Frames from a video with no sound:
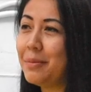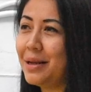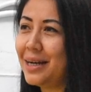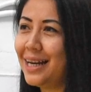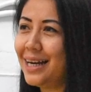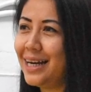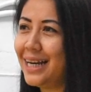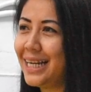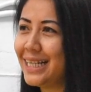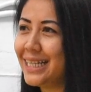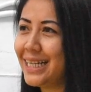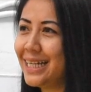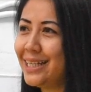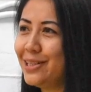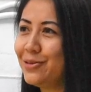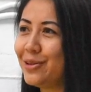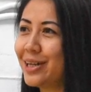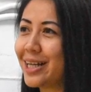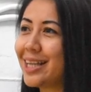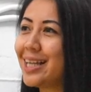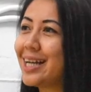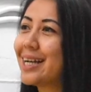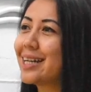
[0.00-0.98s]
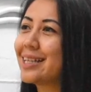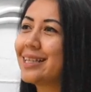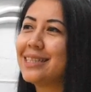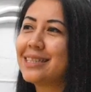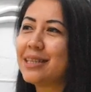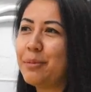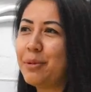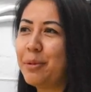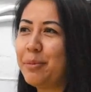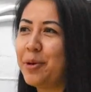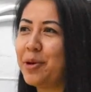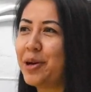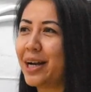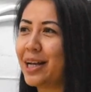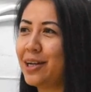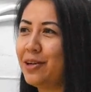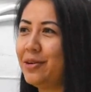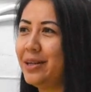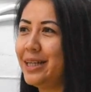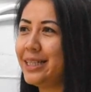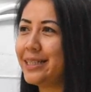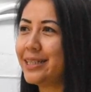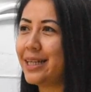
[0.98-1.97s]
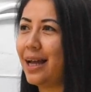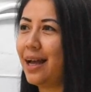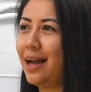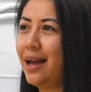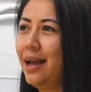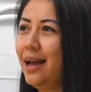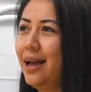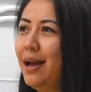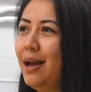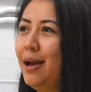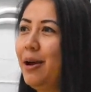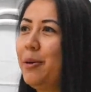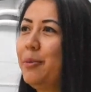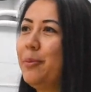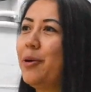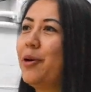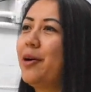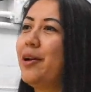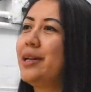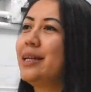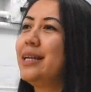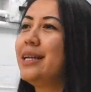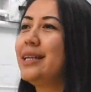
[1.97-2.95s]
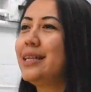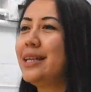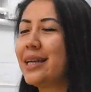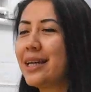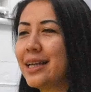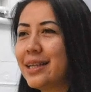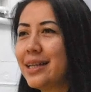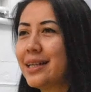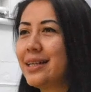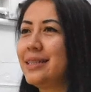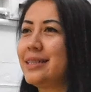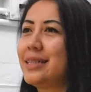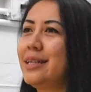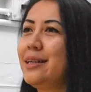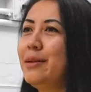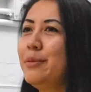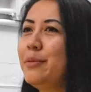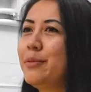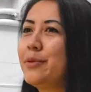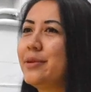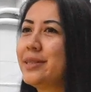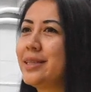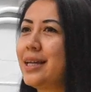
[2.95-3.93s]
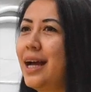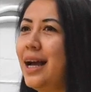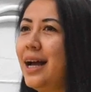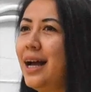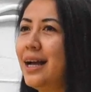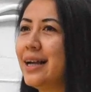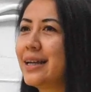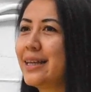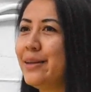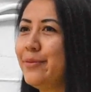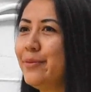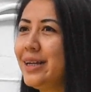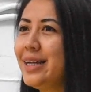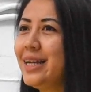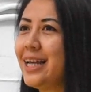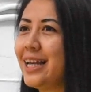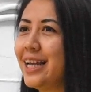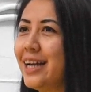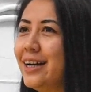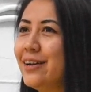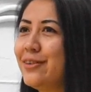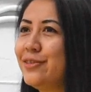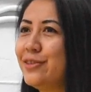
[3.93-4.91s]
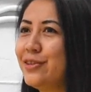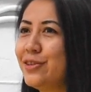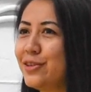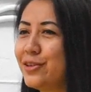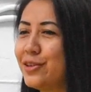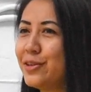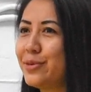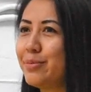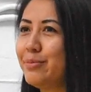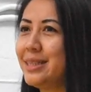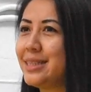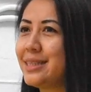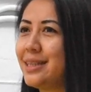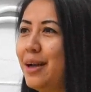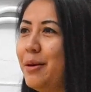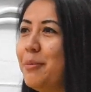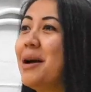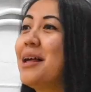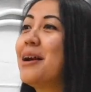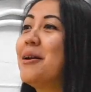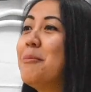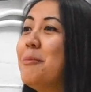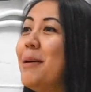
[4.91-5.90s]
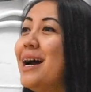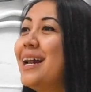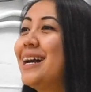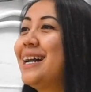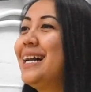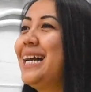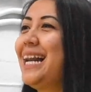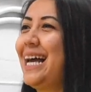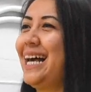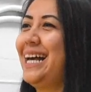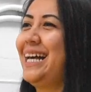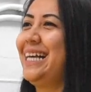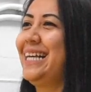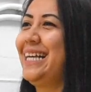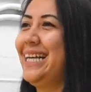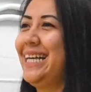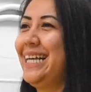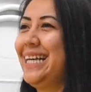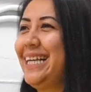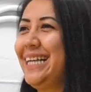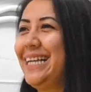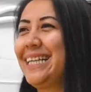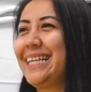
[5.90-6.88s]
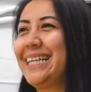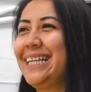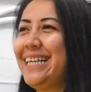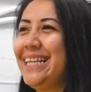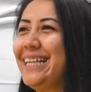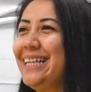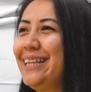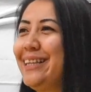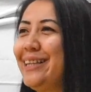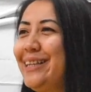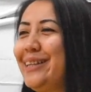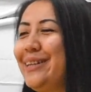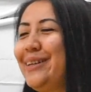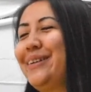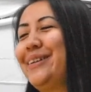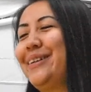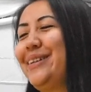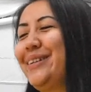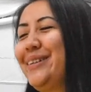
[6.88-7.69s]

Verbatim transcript: banananya juga kita kerja sama orang Indonesia. Pokoknya intinya kita di sini berusaha gimana ya untuk bisa bareng-bareng lah, gitu.